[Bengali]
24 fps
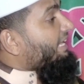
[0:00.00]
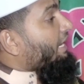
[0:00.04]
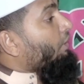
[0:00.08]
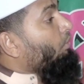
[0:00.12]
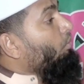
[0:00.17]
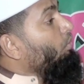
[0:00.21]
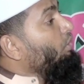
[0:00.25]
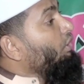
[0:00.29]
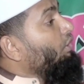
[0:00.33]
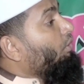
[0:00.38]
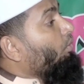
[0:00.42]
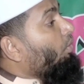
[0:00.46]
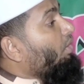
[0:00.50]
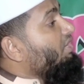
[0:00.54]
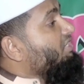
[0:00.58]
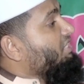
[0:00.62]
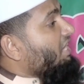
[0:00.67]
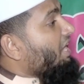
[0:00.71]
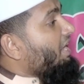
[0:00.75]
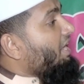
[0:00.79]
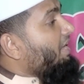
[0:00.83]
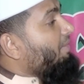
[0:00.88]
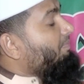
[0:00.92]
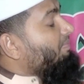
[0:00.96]
তারা গুলি
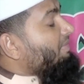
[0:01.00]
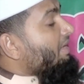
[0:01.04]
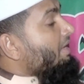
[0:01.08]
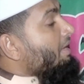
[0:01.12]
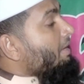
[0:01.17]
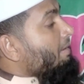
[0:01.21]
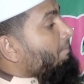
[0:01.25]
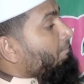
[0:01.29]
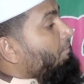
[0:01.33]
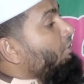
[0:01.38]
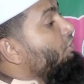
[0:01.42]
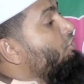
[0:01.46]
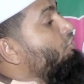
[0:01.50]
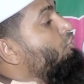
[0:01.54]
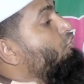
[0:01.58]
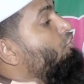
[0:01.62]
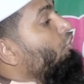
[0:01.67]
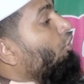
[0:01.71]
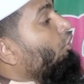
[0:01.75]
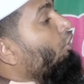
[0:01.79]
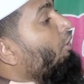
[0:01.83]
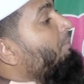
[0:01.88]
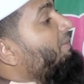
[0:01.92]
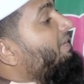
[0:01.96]
করেছে
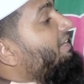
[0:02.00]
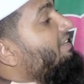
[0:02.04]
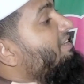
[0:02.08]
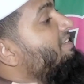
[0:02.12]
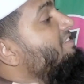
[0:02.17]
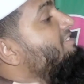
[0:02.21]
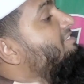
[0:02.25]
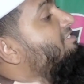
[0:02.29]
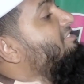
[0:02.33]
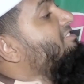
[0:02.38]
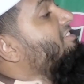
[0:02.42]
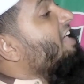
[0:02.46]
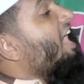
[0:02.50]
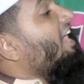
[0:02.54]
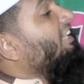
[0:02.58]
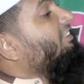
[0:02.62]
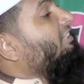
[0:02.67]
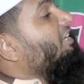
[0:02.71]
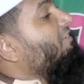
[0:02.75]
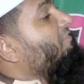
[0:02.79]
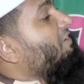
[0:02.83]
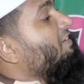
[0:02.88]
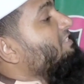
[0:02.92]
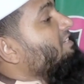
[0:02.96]
বিশ্বনবীর ইজ্জাত
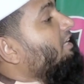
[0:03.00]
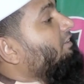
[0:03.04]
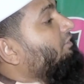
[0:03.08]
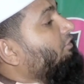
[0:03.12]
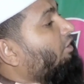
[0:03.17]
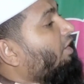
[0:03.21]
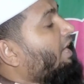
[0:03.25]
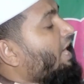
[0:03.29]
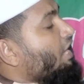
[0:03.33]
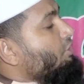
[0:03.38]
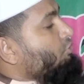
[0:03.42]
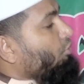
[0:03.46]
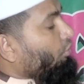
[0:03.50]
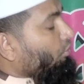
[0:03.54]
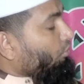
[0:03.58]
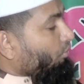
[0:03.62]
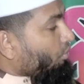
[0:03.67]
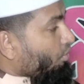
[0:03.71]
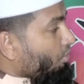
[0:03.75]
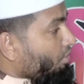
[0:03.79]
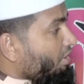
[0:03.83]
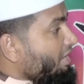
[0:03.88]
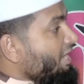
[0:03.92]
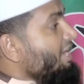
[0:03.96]
হেফাজত করার জন্য
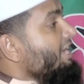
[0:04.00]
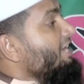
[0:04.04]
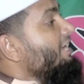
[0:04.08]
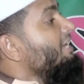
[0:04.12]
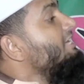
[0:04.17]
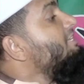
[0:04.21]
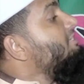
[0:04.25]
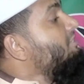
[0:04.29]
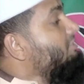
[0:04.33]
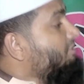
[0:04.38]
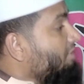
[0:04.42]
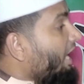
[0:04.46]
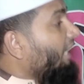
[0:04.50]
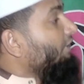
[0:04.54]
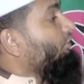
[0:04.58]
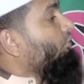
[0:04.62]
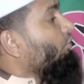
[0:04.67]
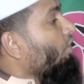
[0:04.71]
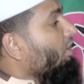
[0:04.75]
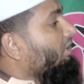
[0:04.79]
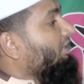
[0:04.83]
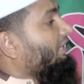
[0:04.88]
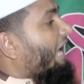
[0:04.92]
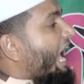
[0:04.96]
ইজ্জাত
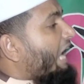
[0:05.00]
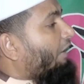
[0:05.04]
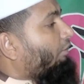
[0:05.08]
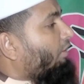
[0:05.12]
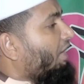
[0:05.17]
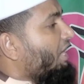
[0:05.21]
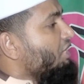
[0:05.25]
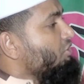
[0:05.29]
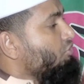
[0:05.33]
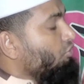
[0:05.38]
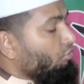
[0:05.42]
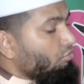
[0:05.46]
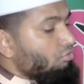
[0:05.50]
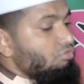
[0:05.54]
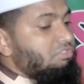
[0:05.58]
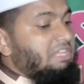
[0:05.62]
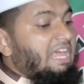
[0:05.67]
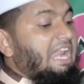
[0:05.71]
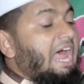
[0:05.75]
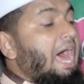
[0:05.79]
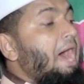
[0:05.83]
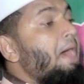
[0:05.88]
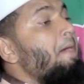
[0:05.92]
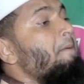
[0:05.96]
রক্ষা করার জন্য
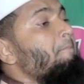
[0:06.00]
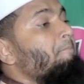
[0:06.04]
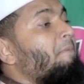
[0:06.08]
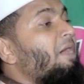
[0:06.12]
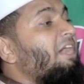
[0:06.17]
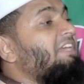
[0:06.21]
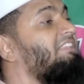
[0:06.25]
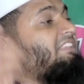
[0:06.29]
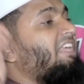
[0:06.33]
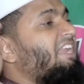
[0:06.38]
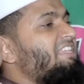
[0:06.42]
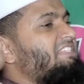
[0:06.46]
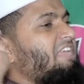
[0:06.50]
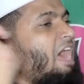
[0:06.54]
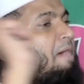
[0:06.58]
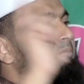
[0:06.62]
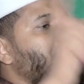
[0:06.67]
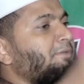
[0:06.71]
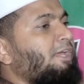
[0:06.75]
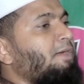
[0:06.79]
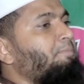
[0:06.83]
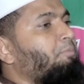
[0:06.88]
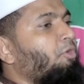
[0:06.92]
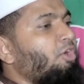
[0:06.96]
যারা ময়দানে
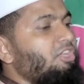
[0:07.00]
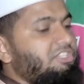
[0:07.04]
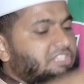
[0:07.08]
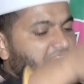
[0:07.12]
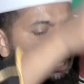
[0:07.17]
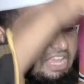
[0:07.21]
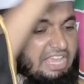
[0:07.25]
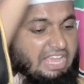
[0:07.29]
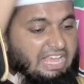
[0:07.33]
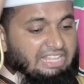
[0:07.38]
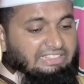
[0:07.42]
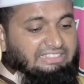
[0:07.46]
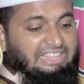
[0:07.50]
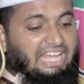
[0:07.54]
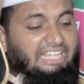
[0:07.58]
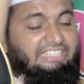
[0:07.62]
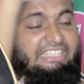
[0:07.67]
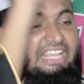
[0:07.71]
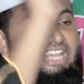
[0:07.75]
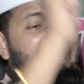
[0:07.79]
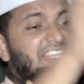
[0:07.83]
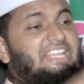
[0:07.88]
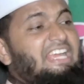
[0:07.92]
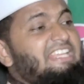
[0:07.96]
ঝাঁপিয়ে পড়েছে
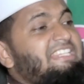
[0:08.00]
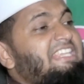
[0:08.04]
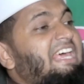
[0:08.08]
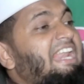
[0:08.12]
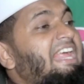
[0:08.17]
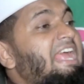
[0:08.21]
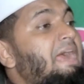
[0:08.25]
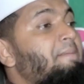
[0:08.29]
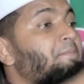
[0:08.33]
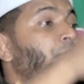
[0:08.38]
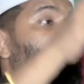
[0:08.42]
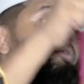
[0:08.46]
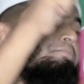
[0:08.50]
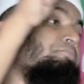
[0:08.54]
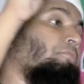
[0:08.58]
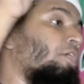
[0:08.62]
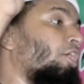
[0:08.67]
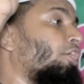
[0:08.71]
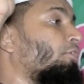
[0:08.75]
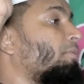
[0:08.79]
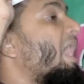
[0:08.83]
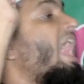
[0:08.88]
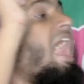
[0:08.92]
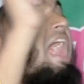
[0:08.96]
তাদেরকে যারা এমন
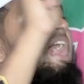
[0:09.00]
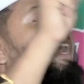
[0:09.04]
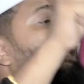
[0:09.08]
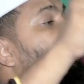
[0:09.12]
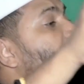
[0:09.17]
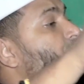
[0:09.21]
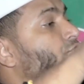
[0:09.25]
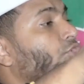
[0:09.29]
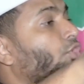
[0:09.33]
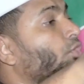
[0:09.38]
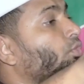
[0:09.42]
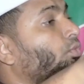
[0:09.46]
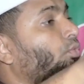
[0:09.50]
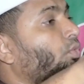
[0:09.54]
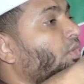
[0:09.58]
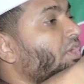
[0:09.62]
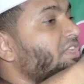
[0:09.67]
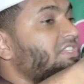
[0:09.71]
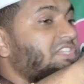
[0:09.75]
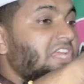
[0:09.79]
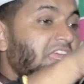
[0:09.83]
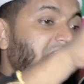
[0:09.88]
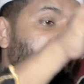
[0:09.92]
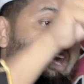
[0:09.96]
বরবার আচরণ
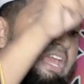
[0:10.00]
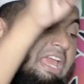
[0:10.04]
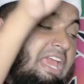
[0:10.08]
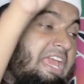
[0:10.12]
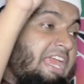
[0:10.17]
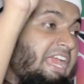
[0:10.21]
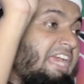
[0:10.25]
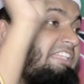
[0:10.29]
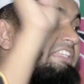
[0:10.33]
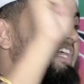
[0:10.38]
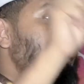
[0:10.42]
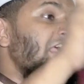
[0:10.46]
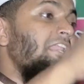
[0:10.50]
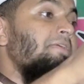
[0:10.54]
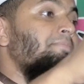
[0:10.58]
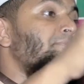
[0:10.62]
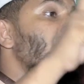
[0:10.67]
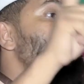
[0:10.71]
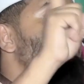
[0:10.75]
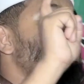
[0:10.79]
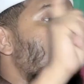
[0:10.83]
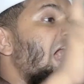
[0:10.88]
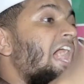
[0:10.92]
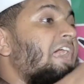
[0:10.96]
করেছে এদের
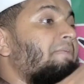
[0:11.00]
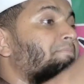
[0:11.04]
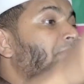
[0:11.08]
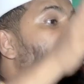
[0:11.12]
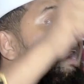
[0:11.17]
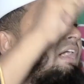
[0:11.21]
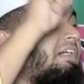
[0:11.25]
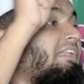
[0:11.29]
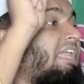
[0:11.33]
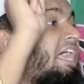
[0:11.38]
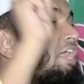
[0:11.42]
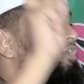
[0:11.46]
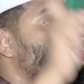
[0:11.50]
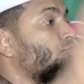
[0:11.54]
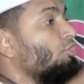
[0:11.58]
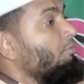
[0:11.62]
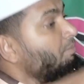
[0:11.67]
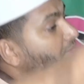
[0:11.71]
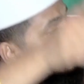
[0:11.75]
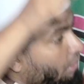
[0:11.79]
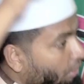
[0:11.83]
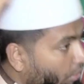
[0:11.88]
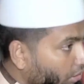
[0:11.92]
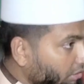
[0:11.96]
বিচার বাংলার
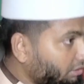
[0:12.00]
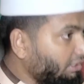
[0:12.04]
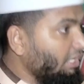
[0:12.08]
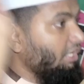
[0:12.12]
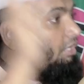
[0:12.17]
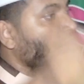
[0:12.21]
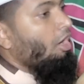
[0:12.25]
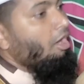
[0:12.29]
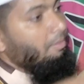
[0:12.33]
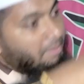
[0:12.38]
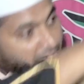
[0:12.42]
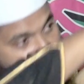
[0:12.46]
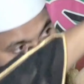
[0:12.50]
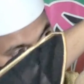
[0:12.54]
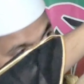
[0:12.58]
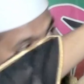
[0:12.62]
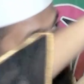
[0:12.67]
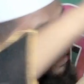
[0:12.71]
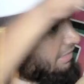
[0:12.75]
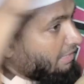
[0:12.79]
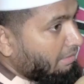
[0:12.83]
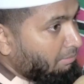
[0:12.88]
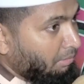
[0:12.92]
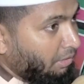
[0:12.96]
জমিনে হতেই হবে ঠিক
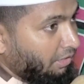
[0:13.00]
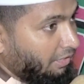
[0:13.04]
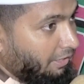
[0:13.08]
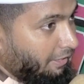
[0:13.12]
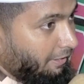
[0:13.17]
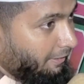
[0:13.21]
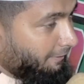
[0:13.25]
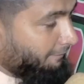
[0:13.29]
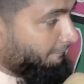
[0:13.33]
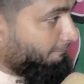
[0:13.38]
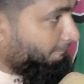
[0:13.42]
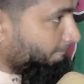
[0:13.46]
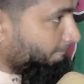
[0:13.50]
কিনা বলেন